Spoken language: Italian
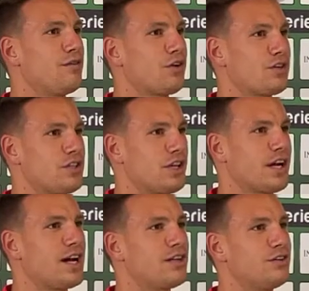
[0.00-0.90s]
che ho
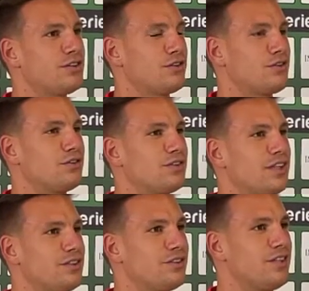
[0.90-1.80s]
cercato e sono
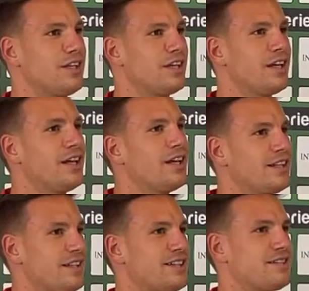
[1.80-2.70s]
contento di,
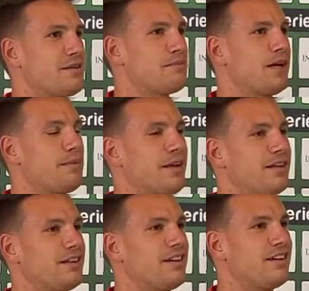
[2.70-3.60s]
di essermela
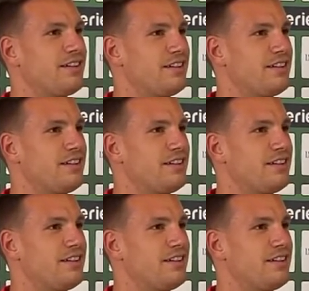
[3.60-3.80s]
presa.